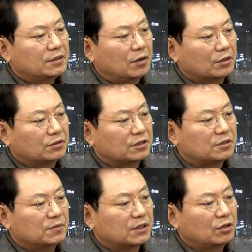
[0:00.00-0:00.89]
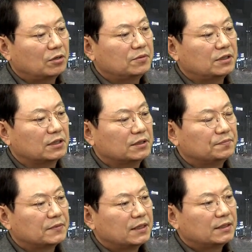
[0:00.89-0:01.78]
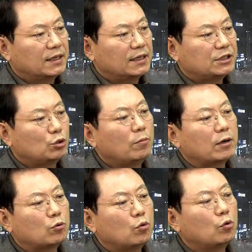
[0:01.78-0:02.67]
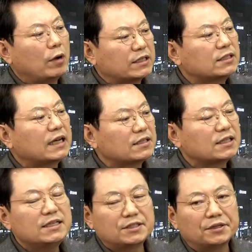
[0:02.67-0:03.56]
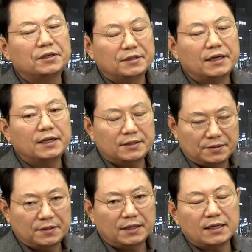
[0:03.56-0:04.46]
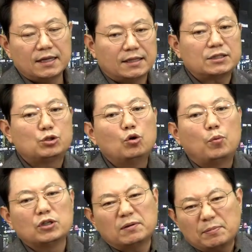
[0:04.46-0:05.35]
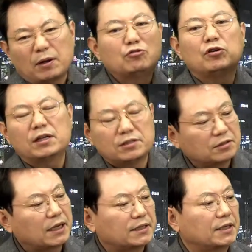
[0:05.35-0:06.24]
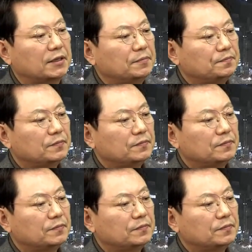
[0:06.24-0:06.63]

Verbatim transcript: 어떻습니까? 여러분들은 내 네, 신호 받고 왔을 가능성이 있어요. 네, 네, 다 신호 보자마자 바로 튀어나왔을 것 같아요.